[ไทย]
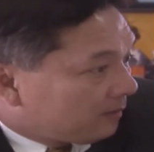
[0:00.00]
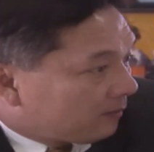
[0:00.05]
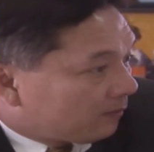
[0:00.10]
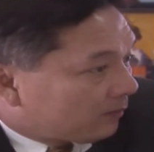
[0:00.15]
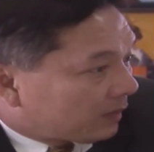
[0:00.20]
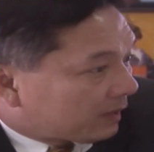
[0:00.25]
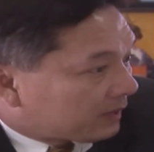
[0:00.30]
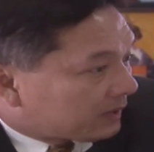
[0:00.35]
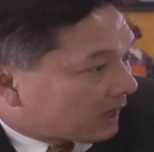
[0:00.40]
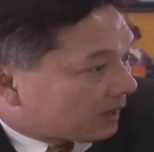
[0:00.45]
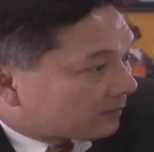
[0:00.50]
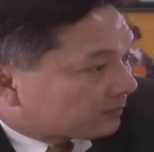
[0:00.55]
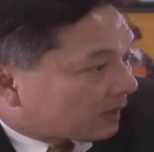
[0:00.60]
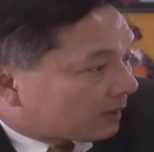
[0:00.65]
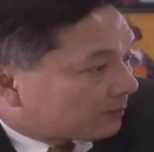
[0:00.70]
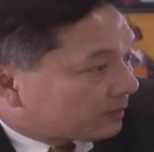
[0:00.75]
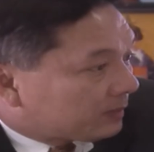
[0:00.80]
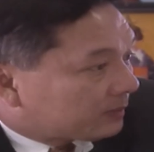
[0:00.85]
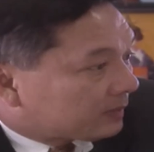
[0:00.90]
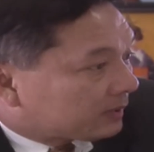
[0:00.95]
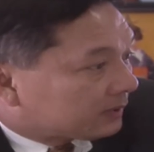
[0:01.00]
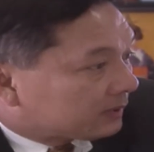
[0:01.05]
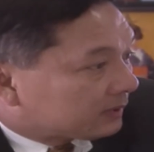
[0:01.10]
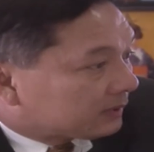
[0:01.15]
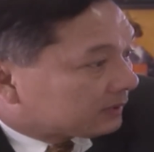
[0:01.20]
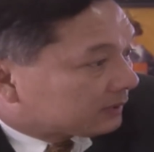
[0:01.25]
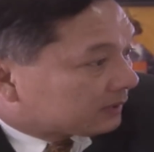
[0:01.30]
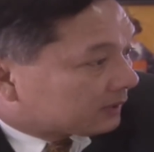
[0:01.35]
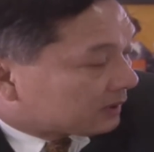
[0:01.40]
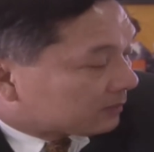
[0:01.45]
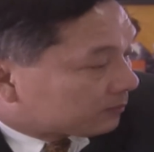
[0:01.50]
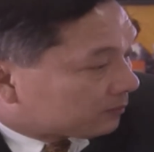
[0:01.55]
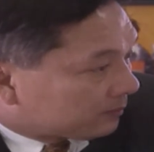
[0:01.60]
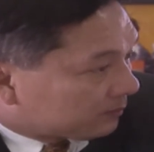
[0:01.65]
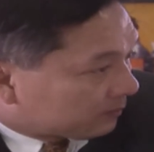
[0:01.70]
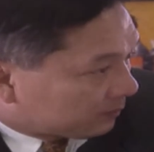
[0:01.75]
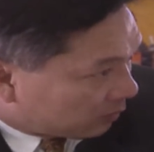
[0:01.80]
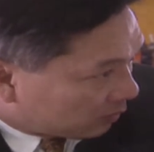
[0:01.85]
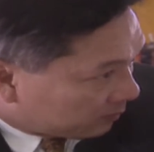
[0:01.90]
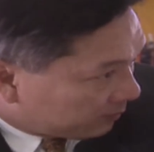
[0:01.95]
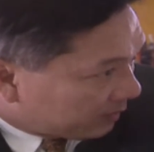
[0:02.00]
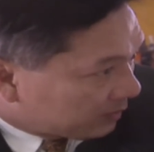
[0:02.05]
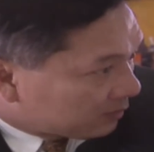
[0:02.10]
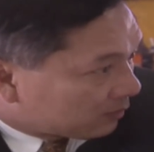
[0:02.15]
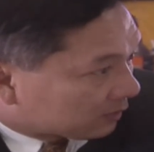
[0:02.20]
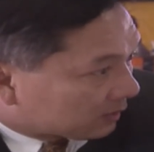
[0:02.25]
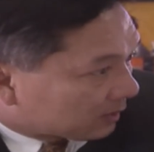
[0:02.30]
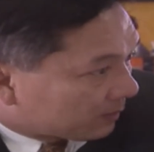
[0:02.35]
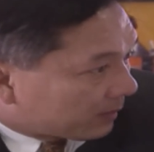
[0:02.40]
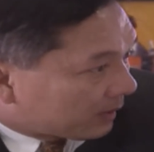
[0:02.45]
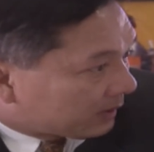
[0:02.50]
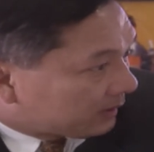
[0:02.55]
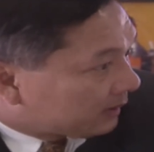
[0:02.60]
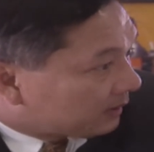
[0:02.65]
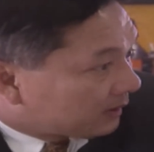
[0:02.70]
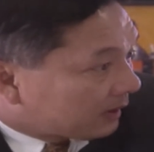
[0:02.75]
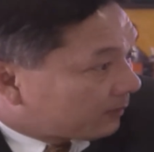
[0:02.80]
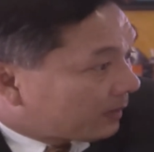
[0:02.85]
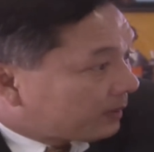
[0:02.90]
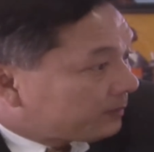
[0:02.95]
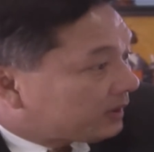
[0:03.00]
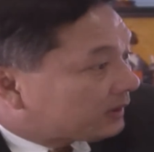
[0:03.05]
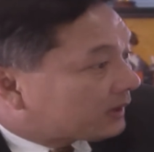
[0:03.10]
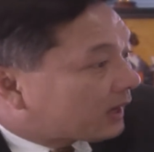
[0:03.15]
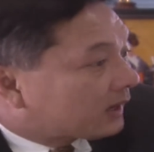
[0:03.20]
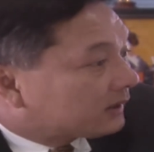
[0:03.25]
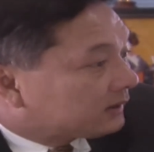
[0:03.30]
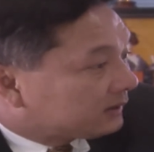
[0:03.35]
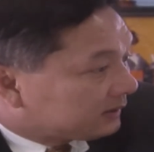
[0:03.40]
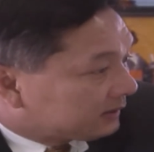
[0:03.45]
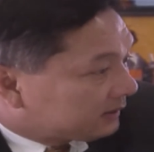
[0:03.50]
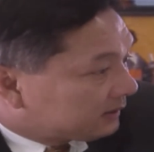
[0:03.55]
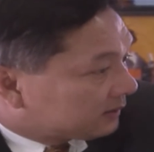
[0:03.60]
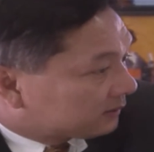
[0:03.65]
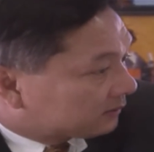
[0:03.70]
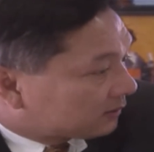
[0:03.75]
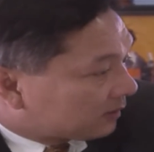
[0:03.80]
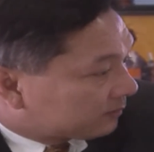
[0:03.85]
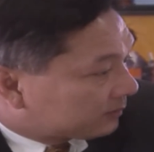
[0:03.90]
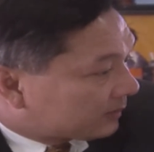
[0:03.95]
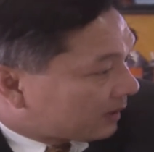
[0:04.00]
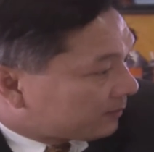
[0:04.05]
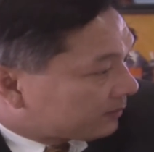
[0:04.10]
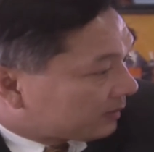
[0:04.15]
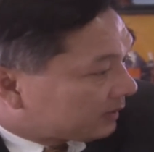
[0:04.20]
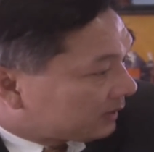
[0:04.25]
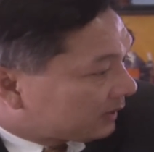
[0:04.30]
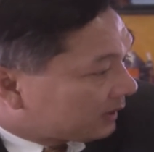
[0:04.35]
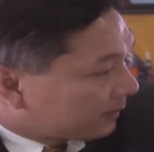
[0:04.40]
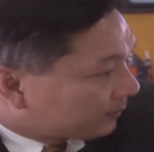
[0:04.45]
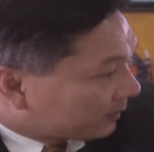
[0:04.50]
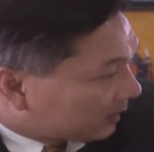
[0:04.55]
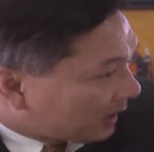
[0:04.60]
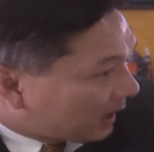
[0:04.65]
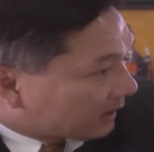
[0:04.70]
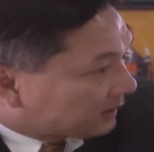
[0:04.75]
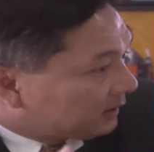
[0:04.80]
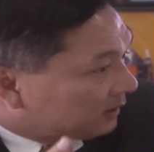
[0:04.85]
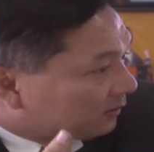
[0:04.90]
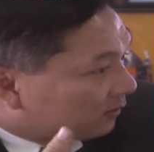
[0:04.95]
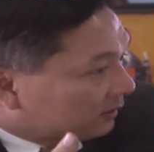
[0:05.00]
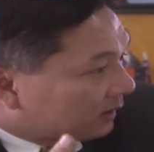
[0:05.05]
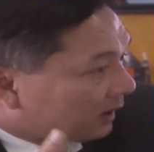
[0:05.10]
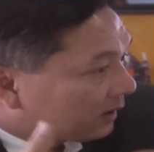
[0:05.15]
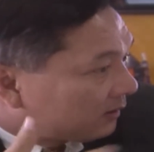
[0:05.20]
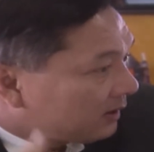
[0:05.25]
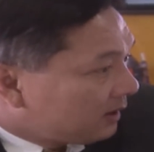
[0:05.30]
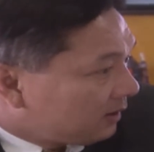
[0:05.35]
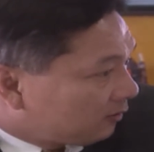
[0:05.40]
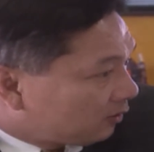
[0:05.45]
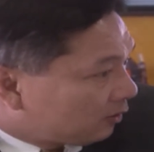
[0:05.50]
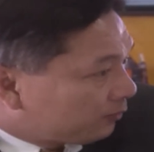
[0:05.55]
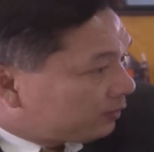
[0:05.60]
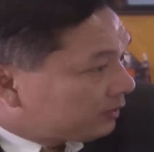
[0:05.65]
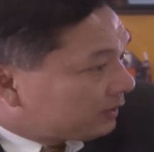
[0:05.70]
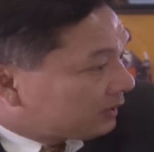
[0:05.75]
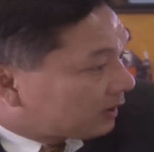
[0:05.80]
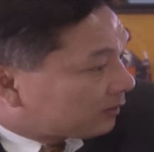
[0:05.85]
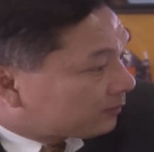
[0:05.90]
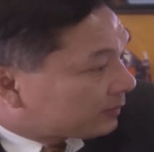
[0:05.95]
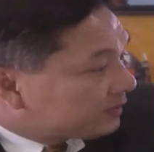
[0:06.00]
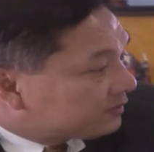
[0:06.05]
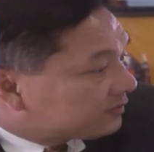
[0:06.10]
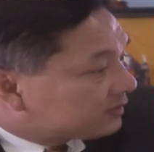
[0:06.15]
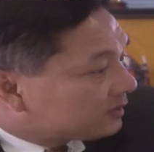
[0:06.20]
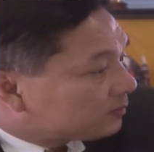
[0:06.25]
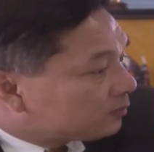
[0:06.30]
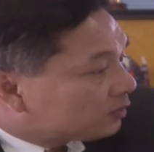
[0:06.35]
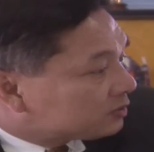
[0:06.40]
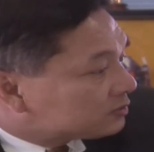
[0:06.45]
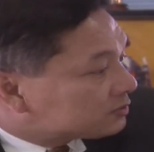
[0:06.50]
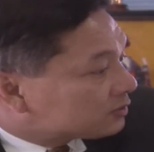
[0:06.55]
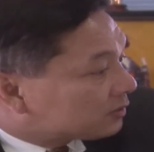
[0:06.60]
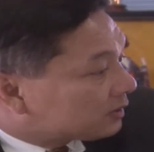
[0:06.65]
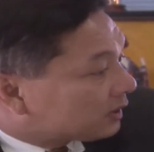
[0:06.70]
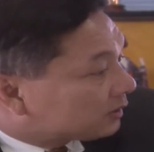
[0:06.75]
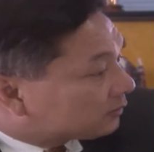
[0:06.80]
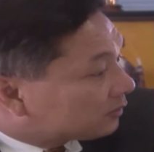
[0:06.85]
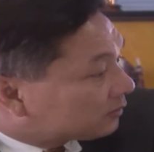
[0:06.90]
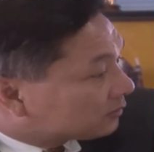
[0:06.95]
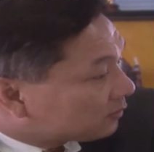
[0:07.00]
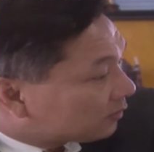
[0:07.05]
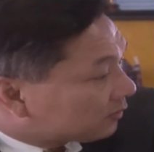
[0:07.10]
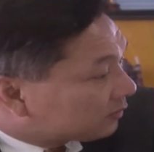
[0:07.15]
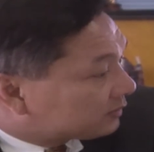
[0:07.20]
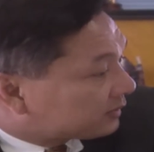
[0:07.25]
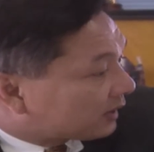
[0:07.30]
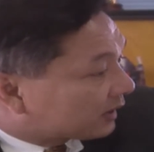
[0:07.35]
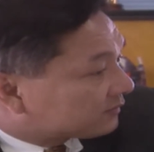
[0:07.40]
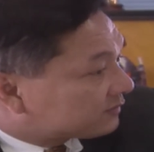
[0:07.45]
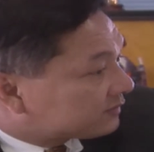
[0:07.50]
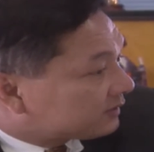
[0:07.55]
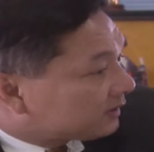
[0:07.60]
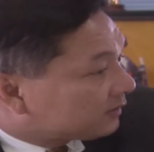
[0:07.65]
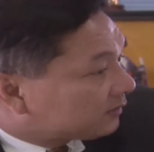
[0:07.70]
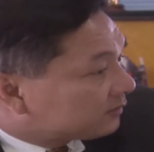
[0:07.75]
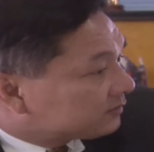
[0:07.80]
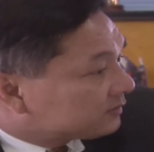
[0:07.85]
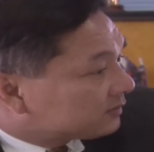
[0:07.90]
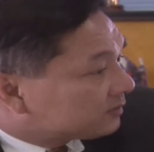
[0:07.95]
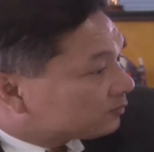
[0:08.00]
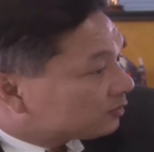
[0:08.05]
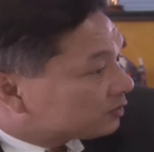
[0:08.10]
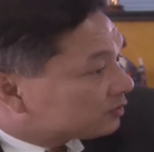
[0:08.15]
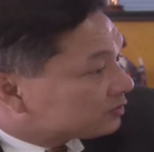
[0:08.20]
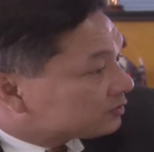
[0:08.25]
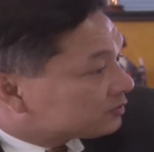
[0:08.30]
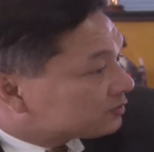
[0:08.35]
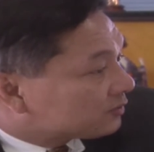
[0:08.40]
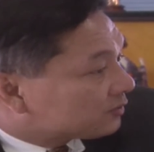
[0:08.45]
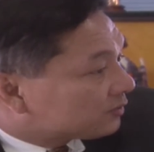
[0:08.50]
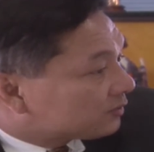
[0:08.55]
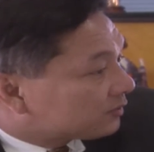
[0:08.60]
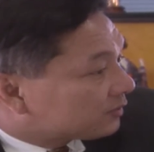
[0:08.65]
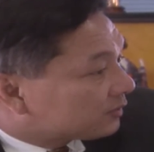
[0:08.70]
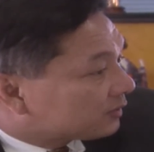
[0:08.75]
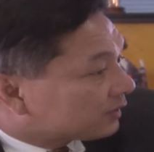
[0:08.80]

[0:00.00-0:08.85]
พยายามทำให้มันเกิดผลประโยชน์กับแผ่นดินแล้วไม่มีทางอื่นที่จะตอบแทนแผ่นดินได้เป็นหน้าที่ของเราโดยที่เราเป็นสื่อมวลชนเราต้องยกศักดิ์ศรีของสื่อมวลชนขึ้นมา